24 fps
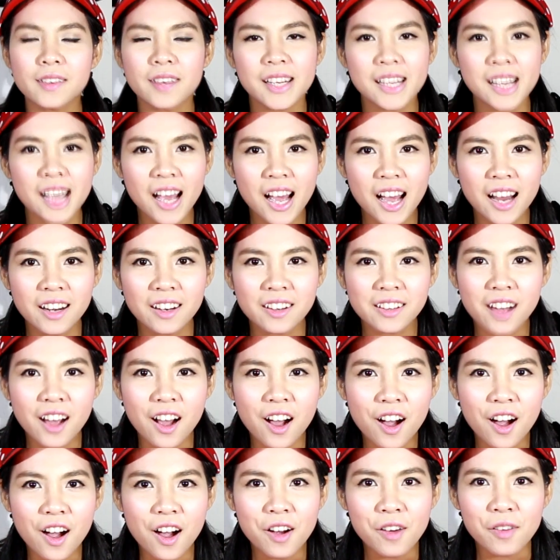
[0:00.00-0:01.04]
สวัสดีค่ะ
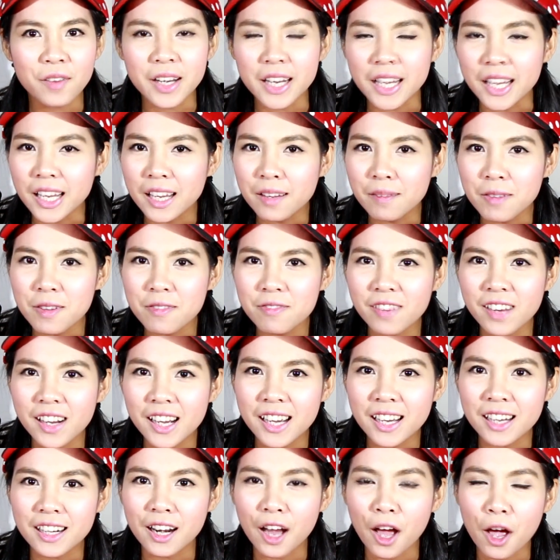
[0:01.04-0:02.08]
น้องๆ วันนี้พี่เฟิ
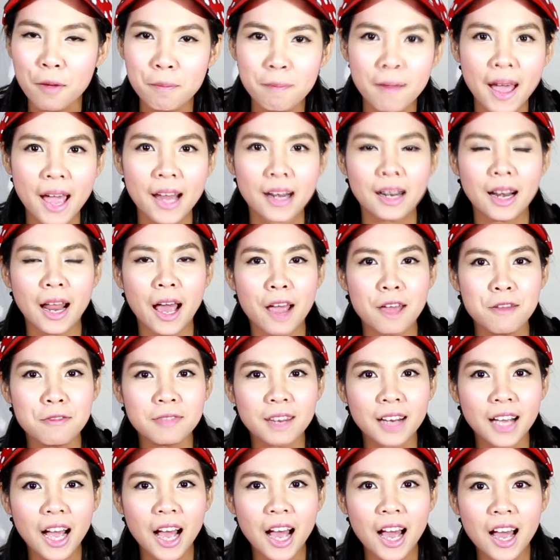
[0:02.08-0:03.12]
ร์นร้อยแปดไล
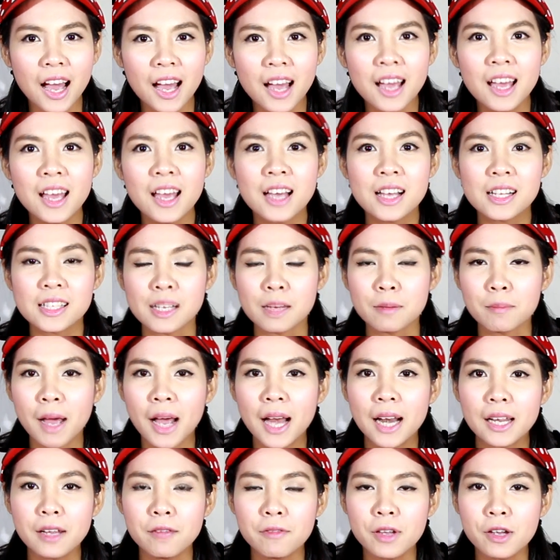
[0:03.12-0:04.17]
ฟ์นะคะ จะ
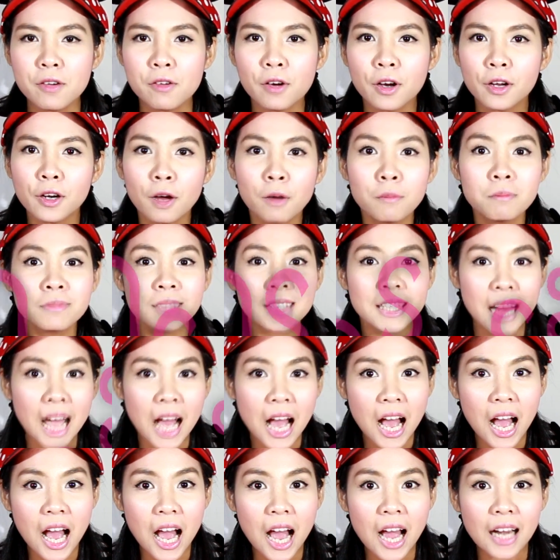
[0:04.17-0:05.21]
มารีวิวขนมกระ
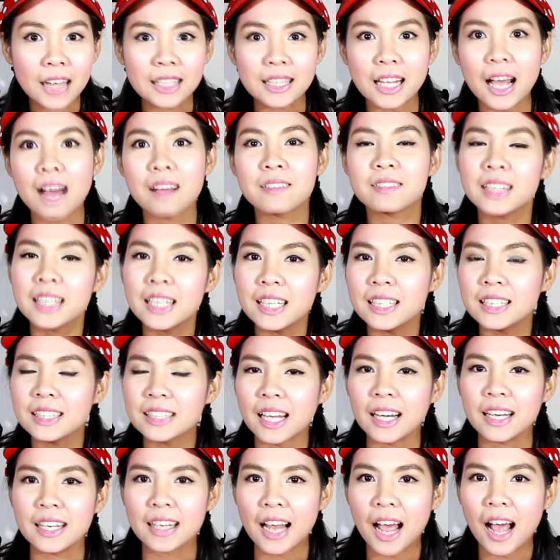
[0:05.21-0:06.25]
ดาษตามที่
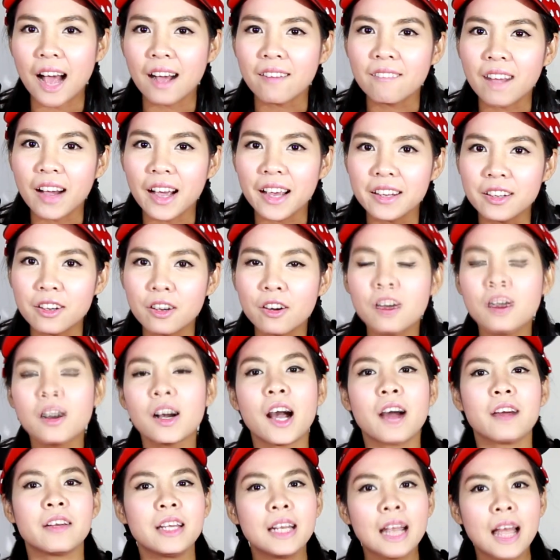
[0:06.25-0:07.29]
สัญญาเอาไว้เนาะ
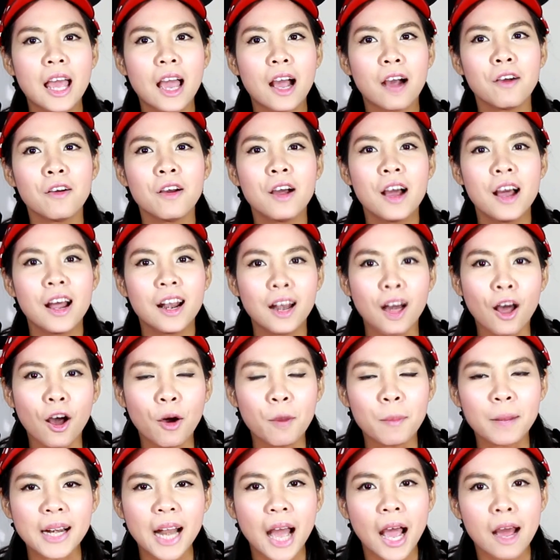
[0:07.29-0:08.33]
คราวที่แล้ว รอ
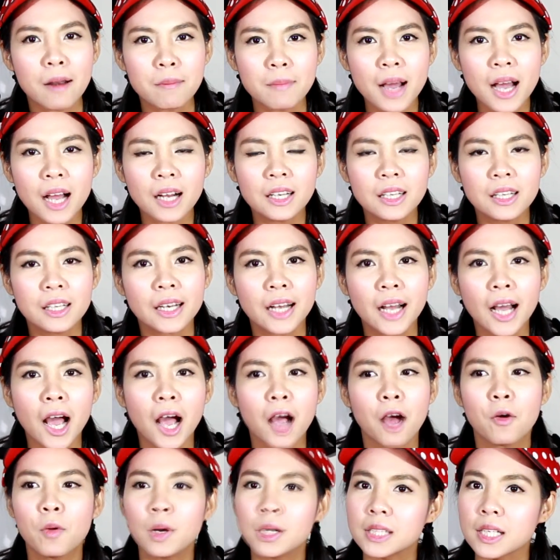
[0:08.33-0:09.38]
มานานมากเลยนะ
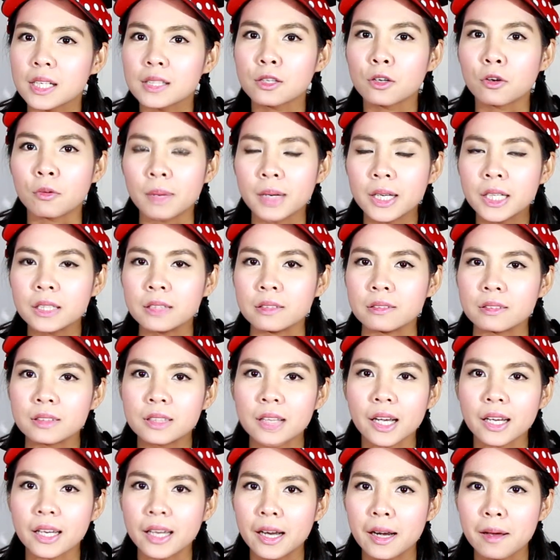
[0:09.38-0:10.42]
คะ กว่าจะส่งมาถึง
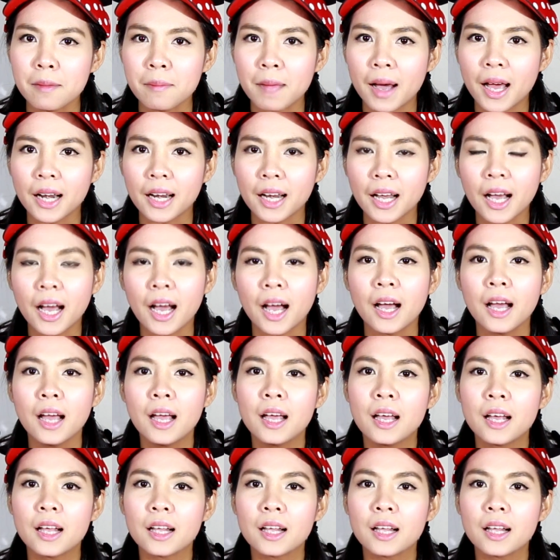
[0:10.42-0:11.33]
จากเยอรมันนะคะ